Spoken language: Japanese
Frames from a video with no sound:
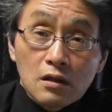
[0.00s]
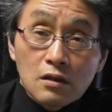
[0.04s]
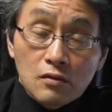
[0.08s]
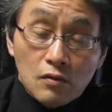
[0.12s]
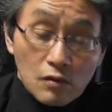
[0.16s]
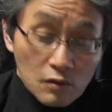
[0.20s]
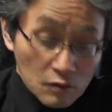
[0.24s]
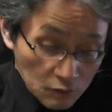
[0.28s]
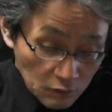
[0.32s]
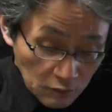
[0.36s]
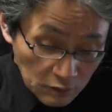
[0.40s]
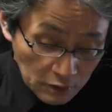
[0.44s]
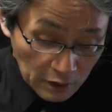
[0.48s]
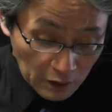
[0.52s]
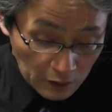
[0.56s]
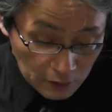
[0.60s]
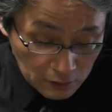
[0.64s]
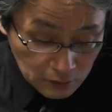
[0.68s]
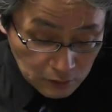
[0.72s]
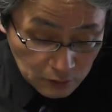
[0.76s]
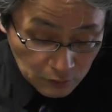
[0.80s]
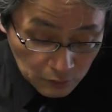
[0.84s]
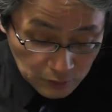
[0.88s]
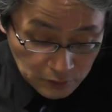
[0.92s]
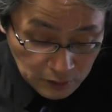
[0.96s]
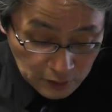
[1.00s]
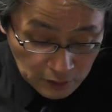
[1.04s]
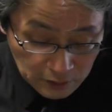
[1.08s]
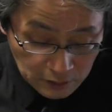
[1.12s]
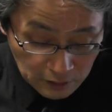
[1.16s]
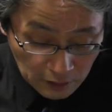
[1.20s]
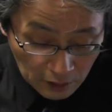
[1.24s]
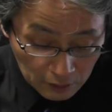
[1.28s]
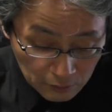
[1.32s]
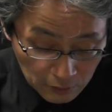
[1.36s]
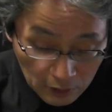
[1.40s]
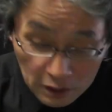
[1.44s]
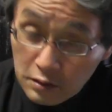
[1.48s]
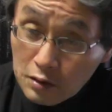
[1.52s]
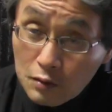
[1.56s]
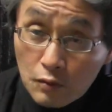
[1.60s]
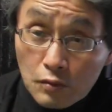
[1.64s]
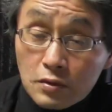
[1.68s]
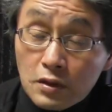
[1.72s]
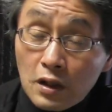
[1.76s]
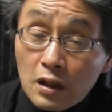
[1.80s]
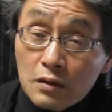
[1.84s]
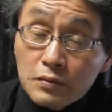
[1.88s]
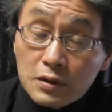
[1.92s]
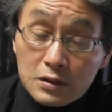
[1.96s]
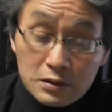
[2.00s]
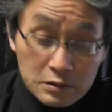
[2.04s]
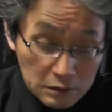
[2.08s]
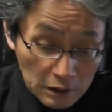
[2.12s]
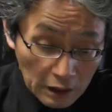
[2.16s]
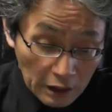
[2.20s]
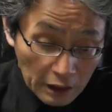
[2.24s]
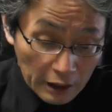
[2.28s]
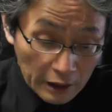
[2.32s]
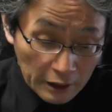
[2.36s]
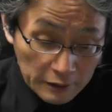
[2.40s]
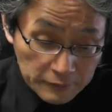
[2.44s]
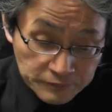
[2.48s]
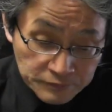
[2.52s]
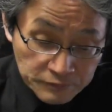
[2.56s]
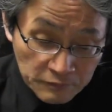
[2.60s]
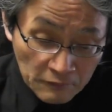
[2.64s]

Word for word: いろいろ検証してきたわけでございますが、